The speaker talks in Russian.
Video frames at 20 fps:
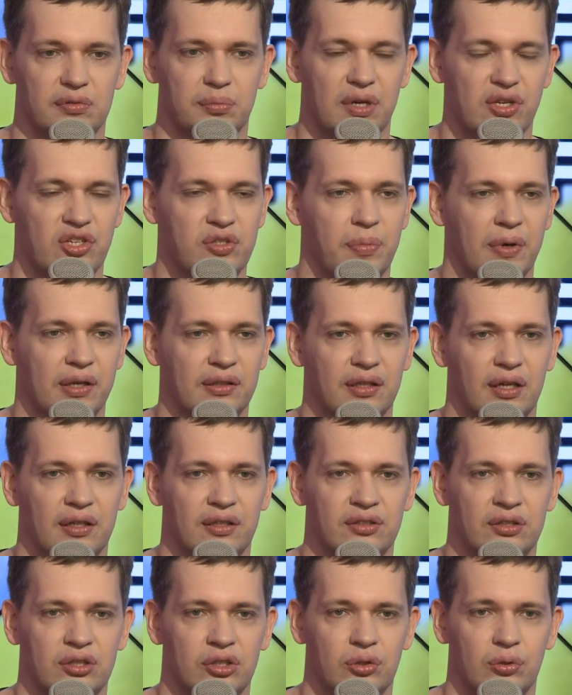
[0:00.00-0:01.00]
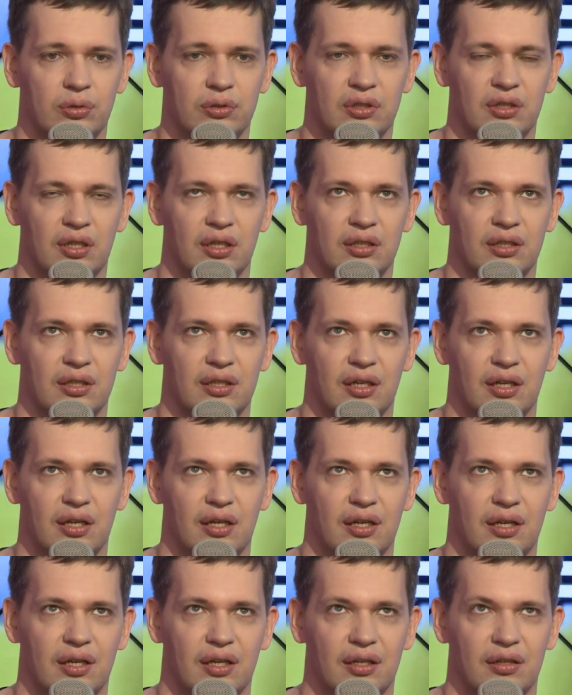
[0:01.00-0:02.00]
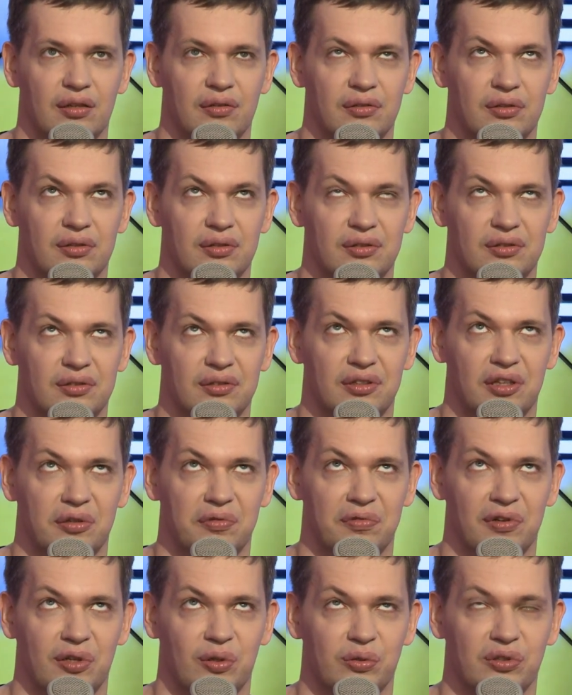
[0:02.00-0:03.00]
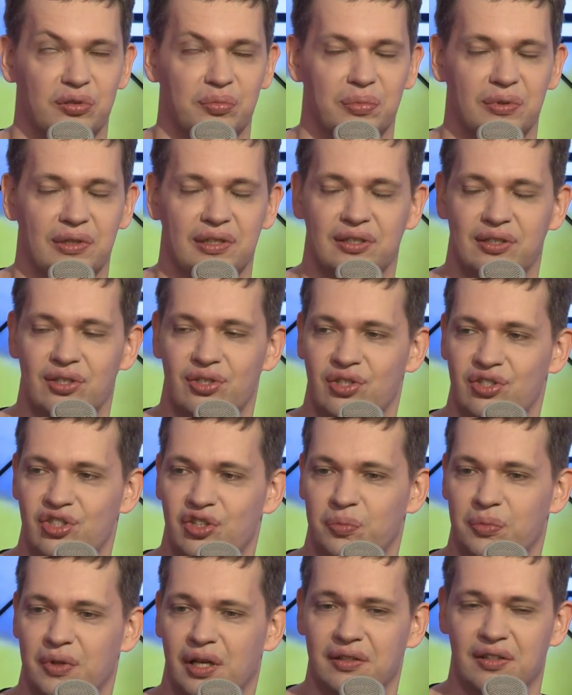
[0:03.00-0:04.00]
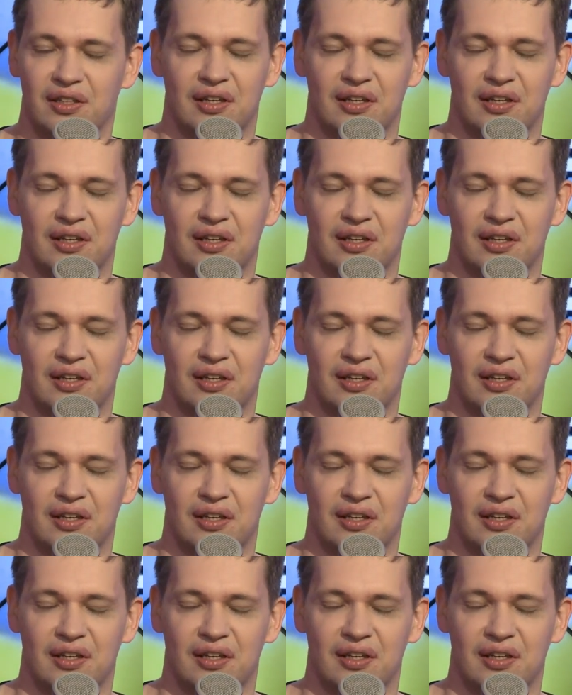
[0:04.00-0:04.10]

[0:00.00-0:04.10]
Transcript: матч Спартак-Сион, когда там ворота были ниже, чем надо,